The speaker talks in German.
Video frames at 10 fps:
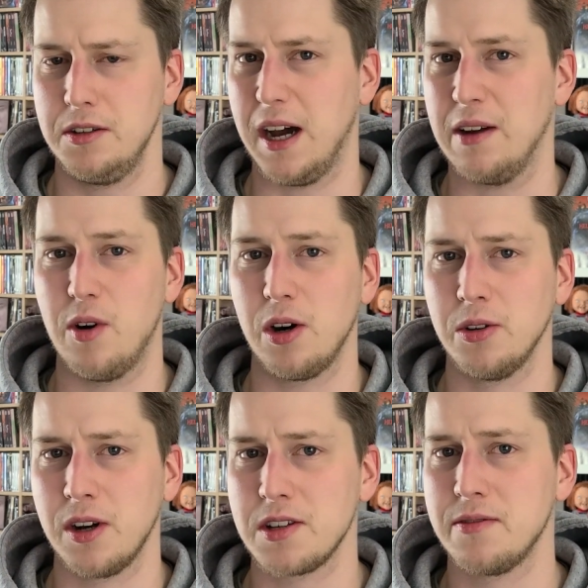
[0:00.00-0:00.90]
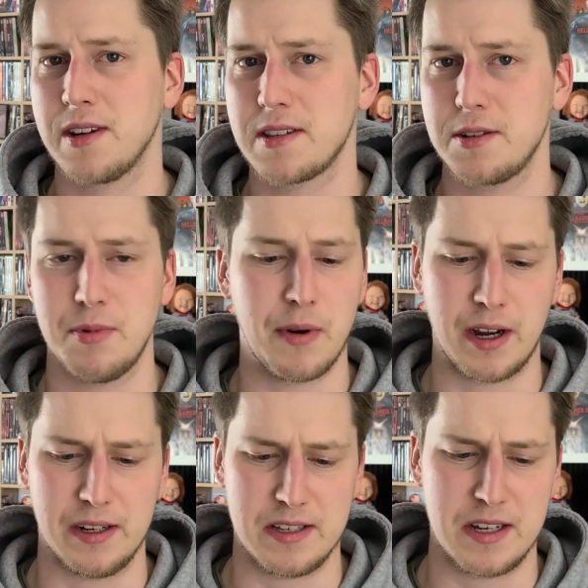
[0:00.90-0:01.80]
drei Wochen oder sowas. Ich bin mir
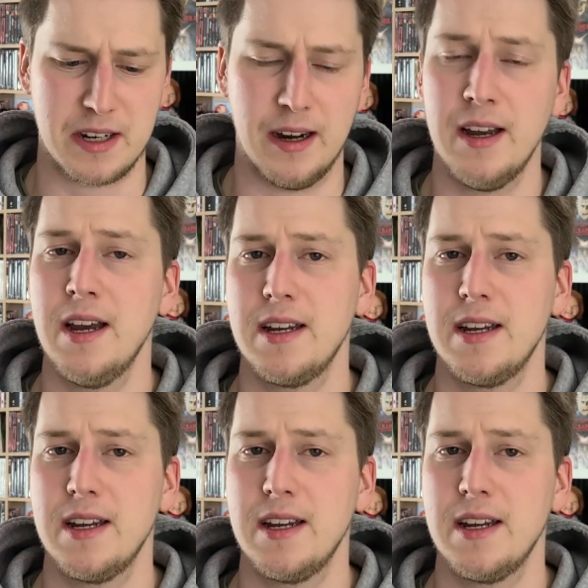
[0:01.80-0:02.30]
gerade nicht sicher.